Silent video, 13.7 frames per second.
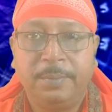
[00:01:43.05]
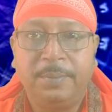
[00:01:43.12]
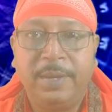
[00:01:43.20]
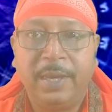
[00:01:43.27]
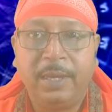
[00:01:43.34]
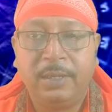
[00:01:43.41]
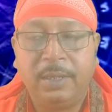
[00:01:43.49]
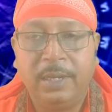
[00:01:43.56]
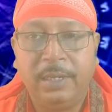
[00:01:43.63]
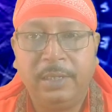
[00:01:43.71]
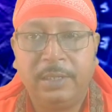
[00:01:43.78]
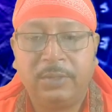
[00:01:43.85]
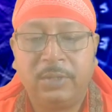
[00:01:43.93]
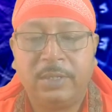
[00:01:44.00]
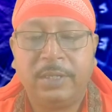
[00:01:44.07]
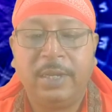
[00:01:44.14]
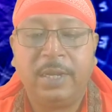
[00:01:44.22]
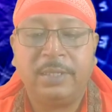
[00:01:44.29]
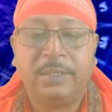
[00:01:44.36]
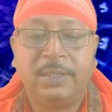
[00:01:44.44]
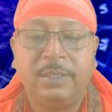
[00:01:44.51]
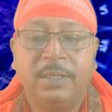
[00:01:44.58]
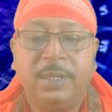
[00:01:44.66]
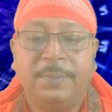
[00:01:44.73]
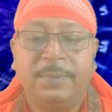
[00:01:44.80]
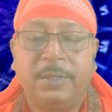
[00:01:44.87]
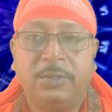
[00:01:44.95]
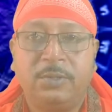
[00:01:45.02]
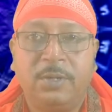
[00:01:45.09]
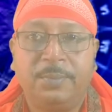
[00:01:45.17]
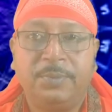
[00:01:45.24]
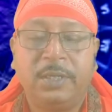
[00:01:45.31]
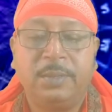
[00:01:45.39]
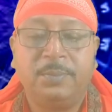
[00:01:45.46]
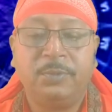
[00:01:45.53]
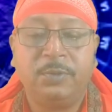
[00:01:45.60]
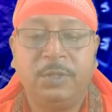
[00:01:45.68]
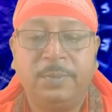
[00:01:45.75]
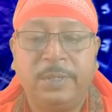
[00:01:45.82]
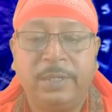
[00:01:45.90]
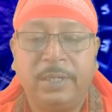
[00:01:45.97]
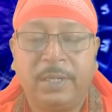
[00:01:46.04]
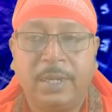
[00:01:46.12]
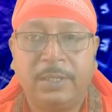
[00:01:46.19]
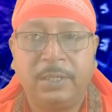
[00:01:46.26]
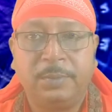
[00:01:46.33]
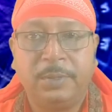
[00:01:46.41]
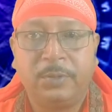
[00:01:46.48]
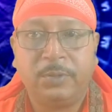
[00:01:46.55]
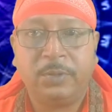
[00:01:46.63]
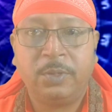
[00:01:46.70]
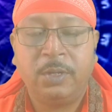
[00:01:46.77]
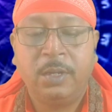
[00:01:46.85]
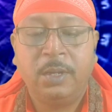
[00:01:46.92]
ব্যয় এড়িয়ে চলাটাই আজকের দিনে আপনাদের সবথেকে বুদ্ধিমানের কাজ হবে কোনো